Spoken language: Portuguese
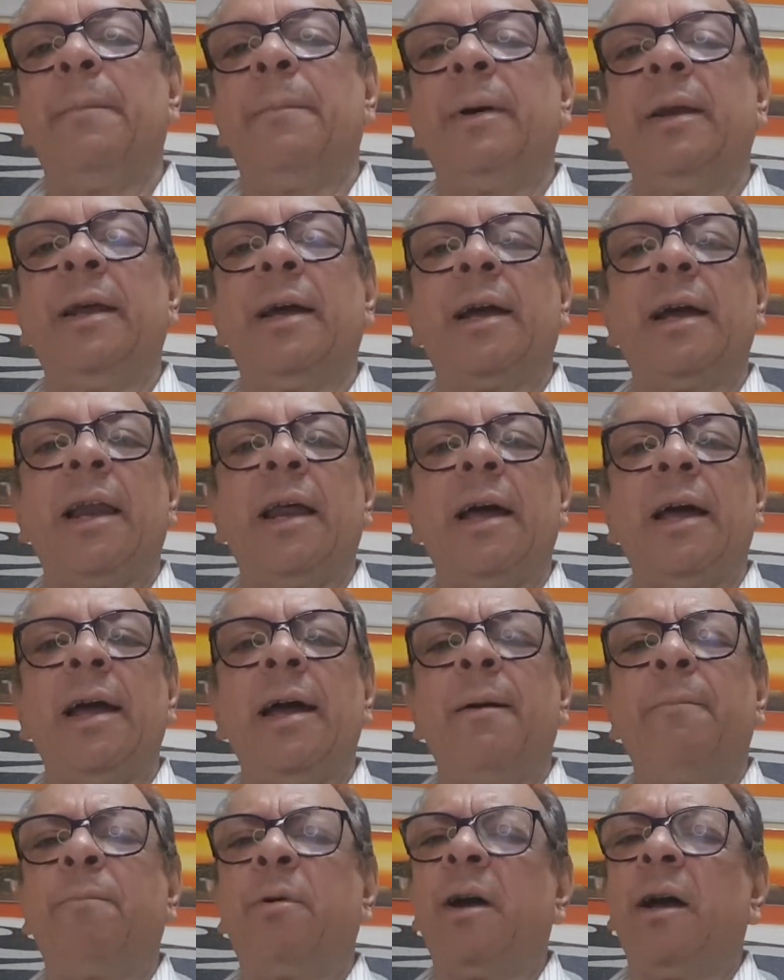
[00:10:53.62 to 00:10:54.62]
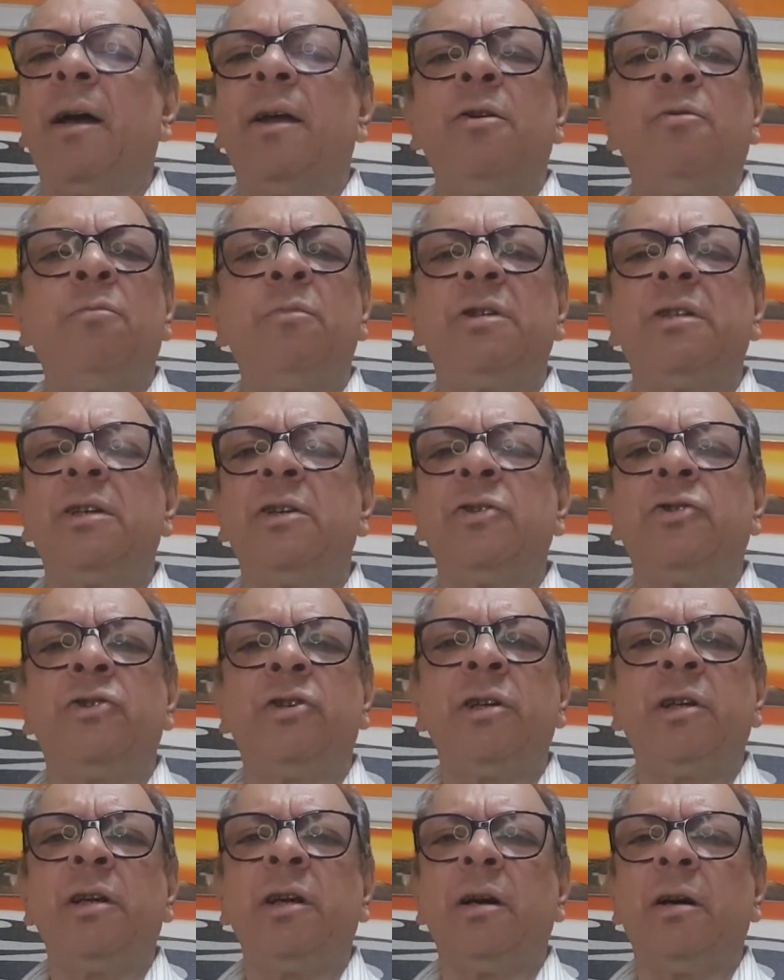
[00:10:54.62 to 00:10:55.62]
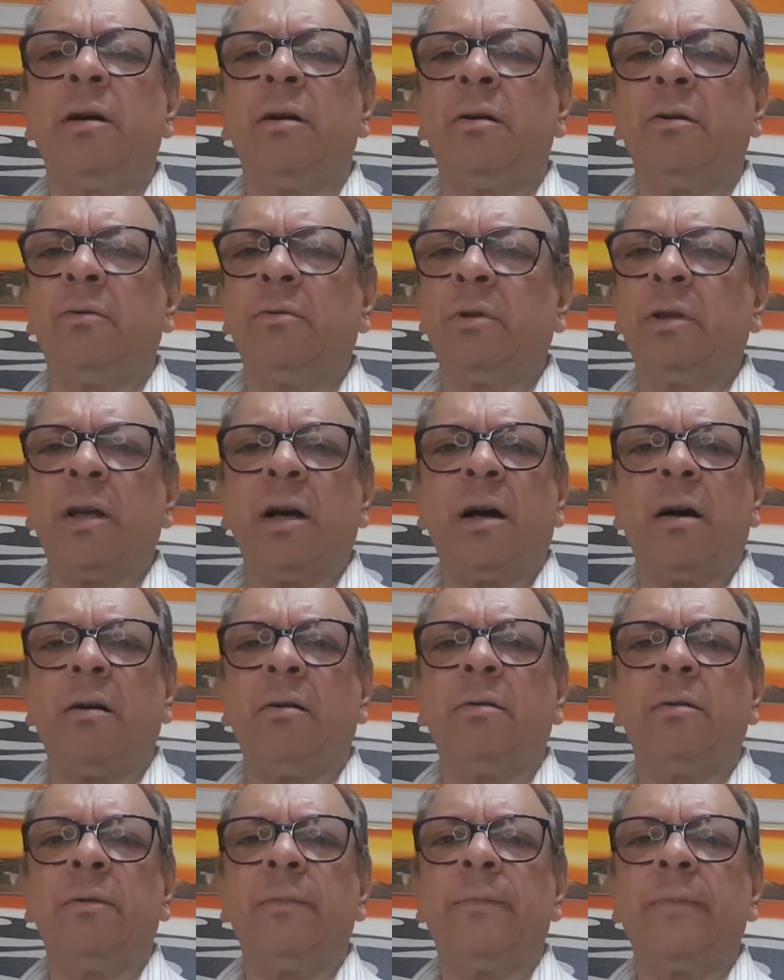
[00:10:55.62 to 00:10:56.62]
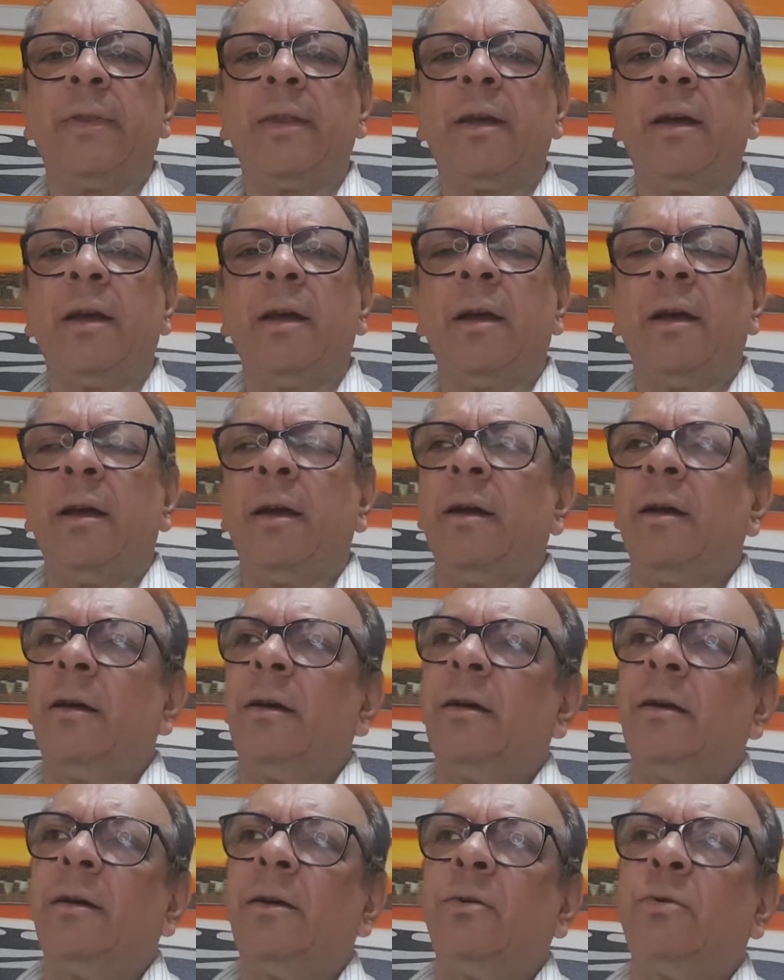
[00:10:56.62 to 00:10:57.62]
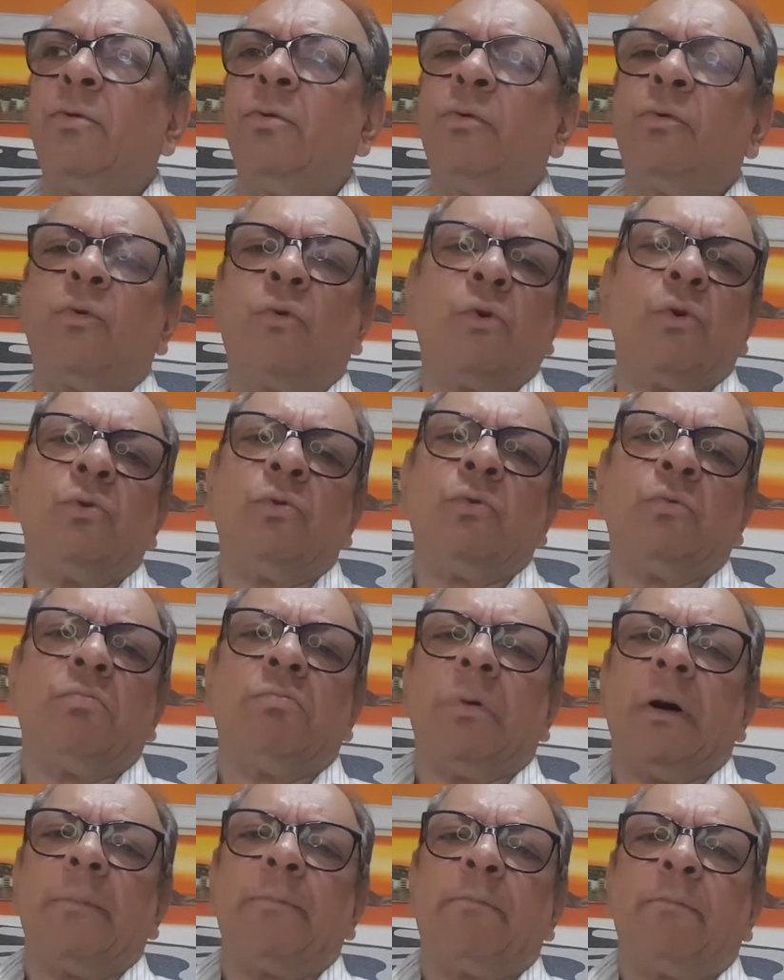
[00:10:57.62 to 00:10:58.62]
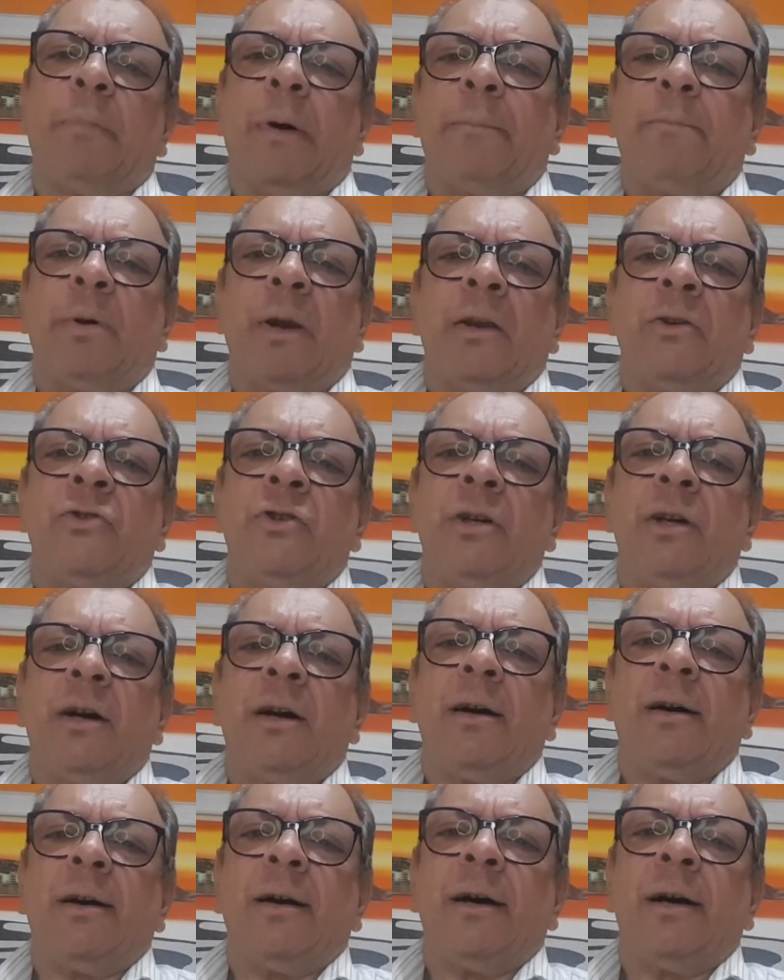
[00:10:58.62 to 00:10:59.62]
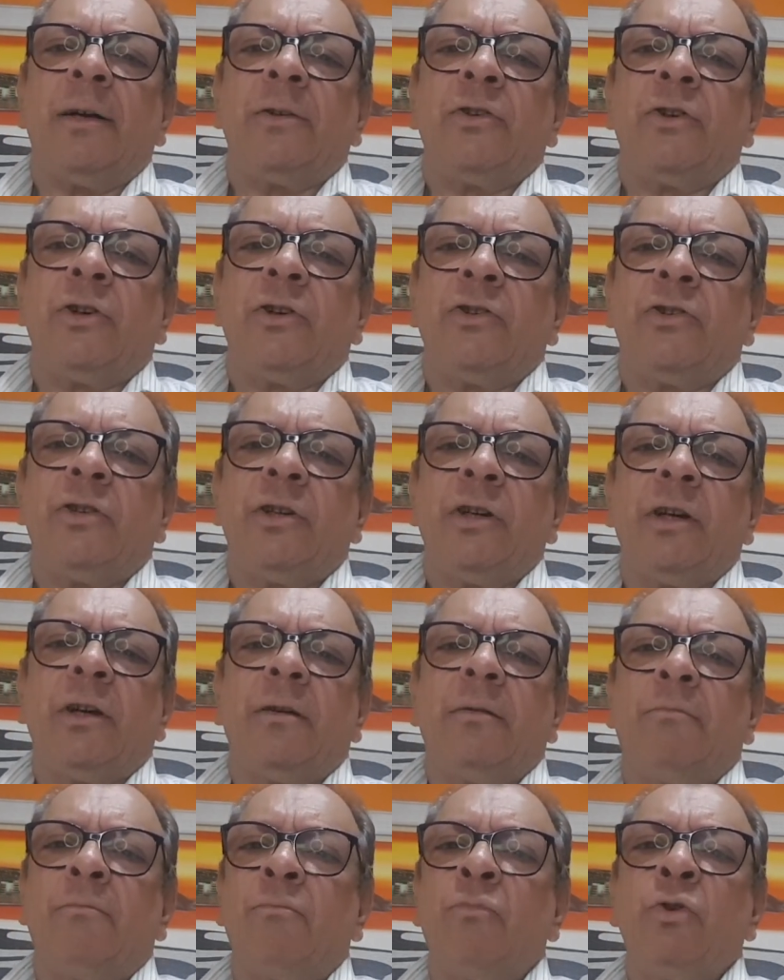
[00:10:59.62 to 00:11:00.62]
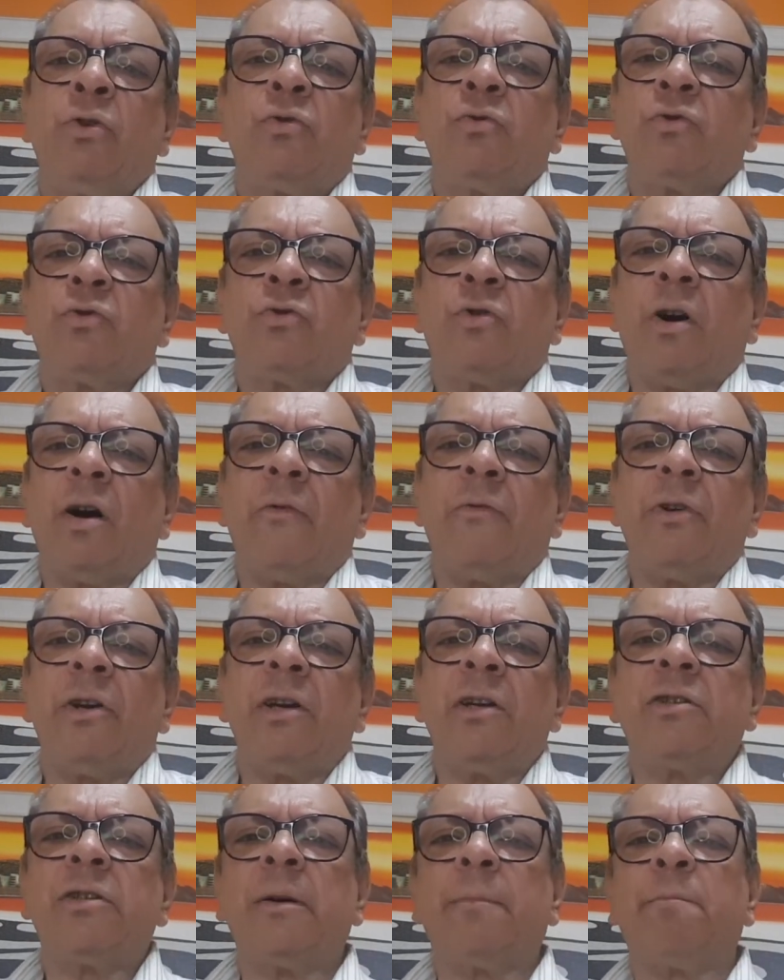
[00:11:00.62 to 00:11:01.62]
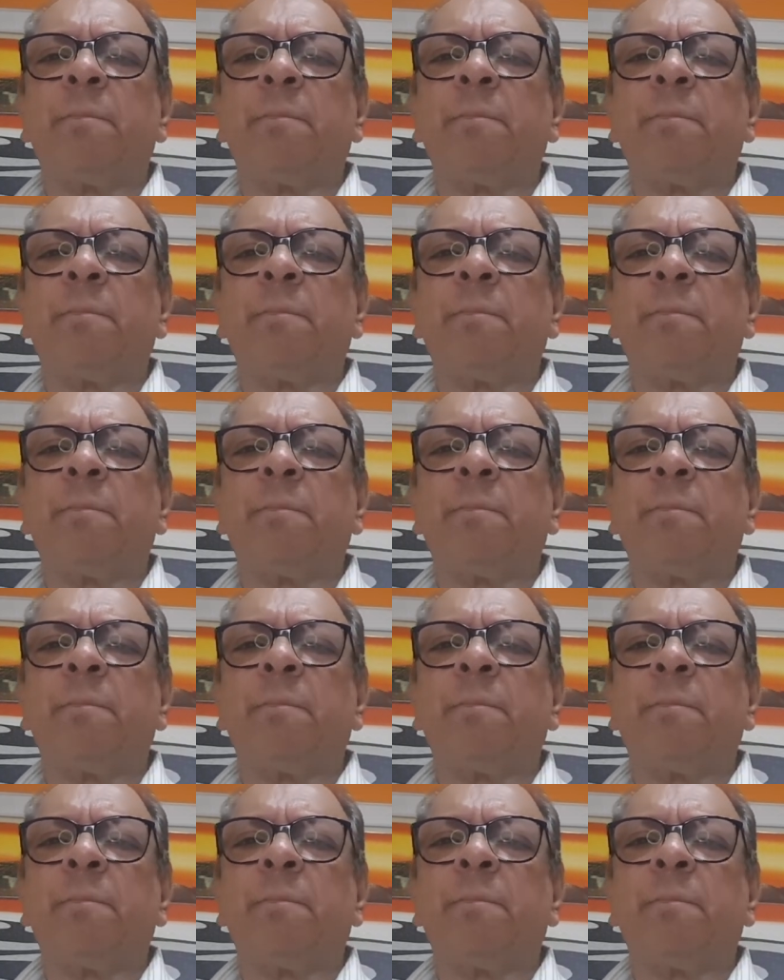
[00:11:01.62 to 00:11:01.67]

Mas naquela época eu me sentia o tal. Eu, quando aprendi a, a dirigir, muito jovem, a gente